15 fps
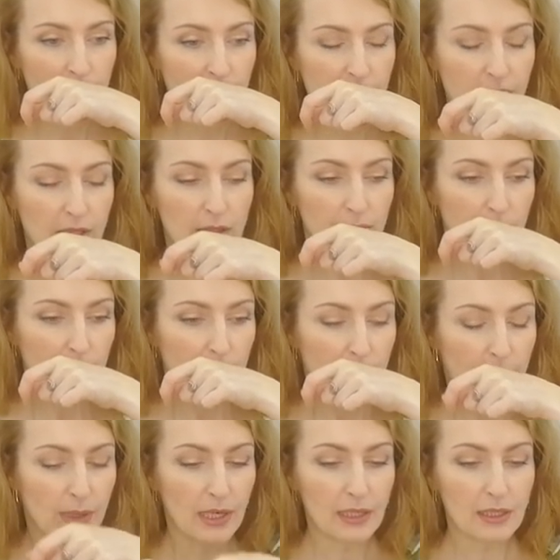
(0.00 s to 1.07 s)
цвет
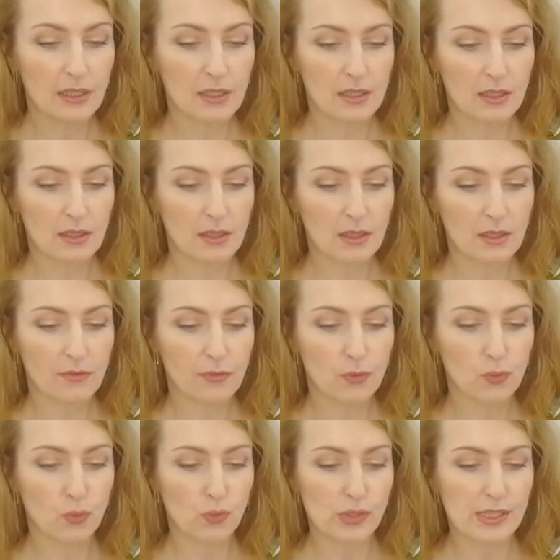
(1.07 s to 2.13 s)
пахнет
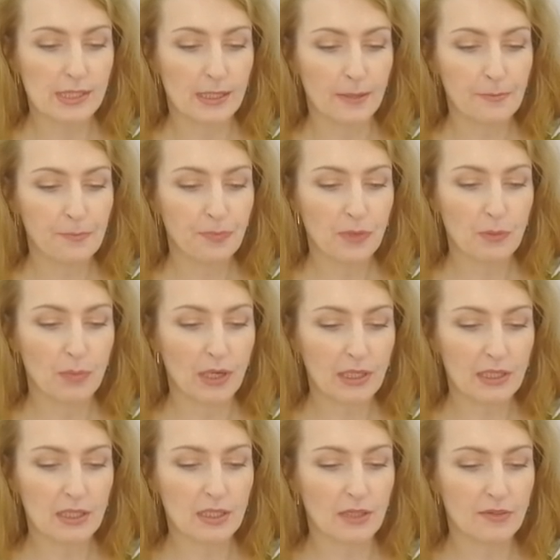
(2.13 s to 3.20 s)
вкусно
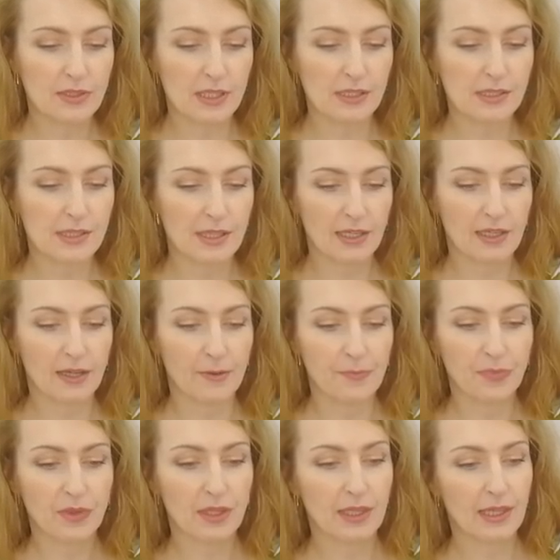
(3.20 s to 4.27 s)
пахнет как вся
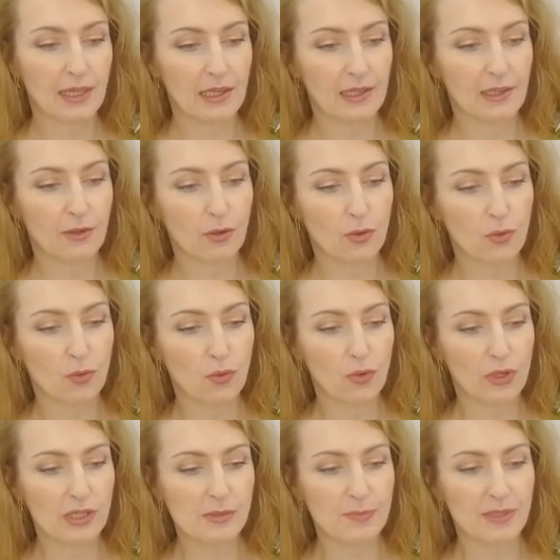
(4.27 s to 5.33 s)
серия гель
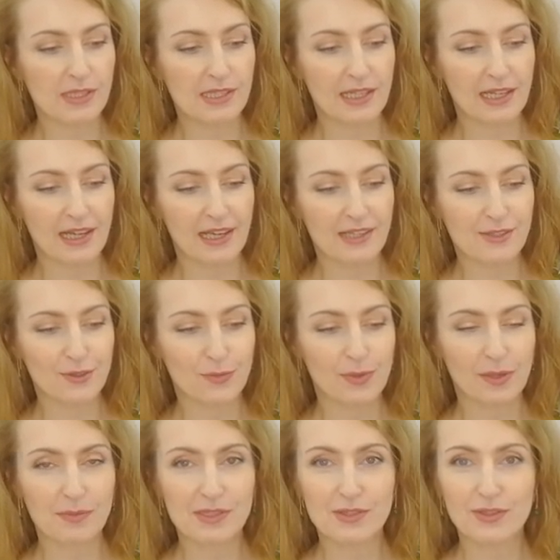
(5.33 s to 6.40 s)
легко распределяется он
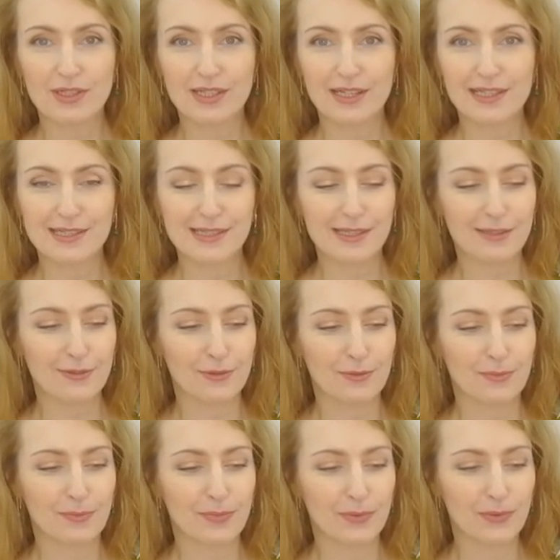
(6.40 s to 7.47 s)
прям скользит
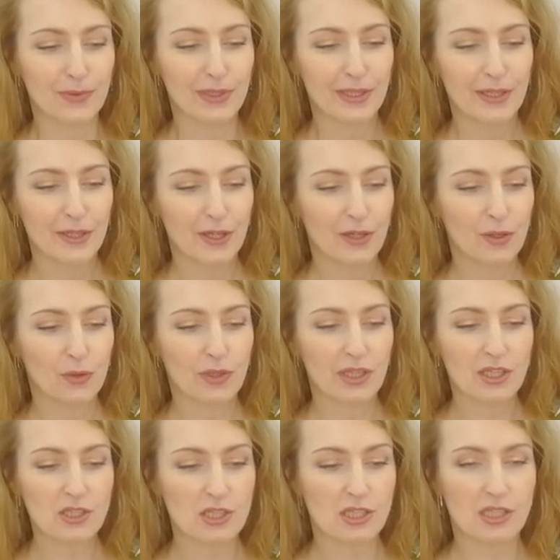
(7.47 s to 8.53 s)
тут по
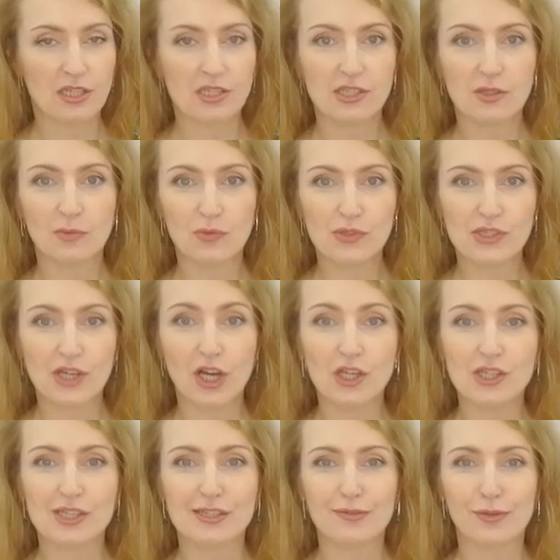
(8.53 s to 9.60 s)
руке сейчас я сниму
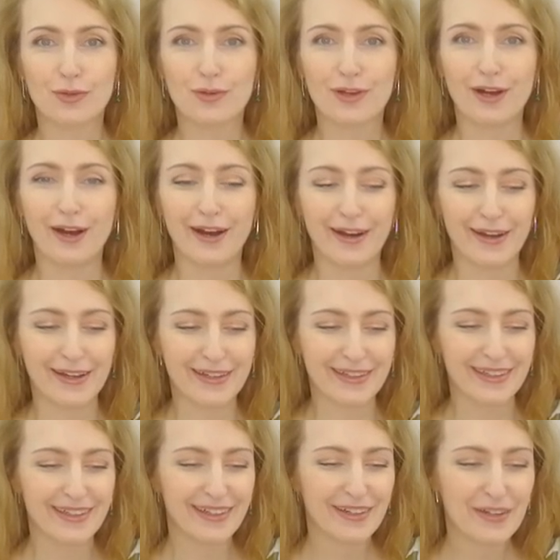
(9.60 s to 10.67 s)
тяжесть в руках
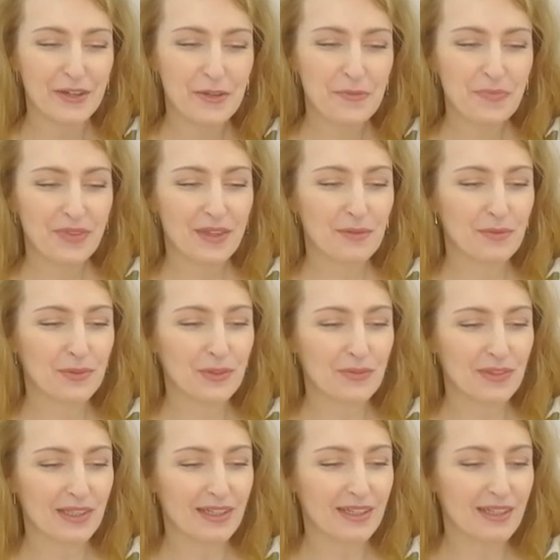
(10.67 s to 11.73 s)
и
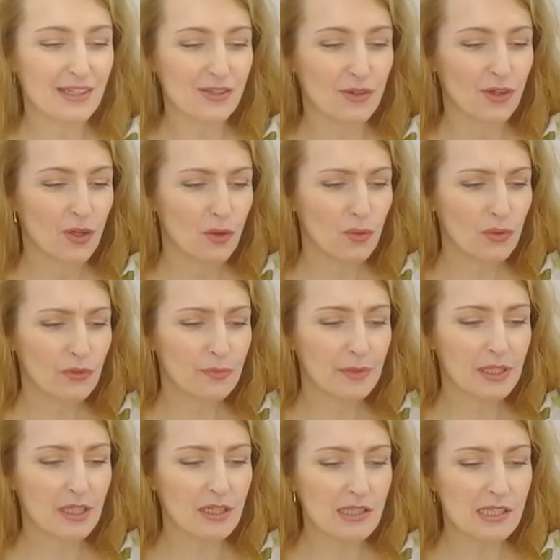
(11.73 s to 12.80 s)
будет мне хорошо Ой,
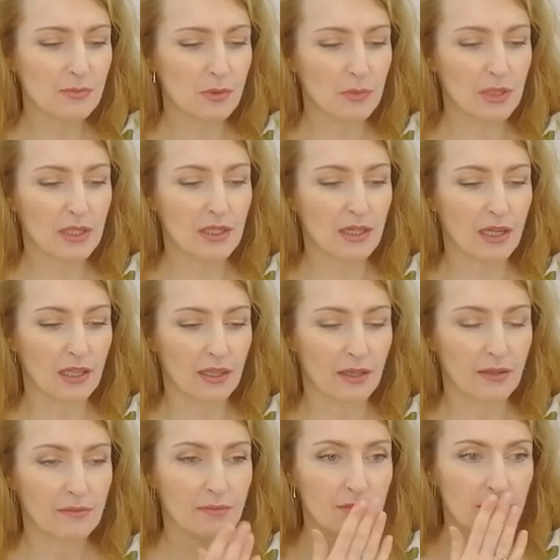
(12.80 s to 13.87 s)
впитался
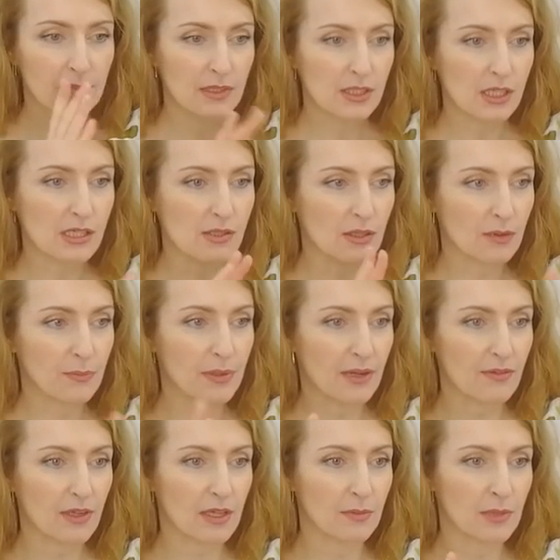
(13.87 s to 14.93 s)
моментально сейчас
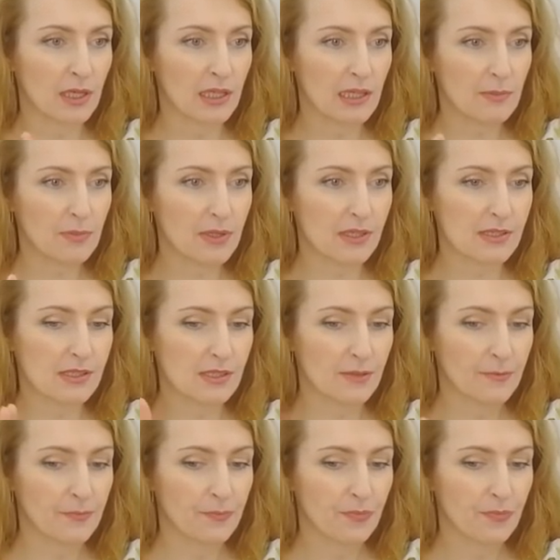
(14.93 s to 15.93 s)
проверим на липкость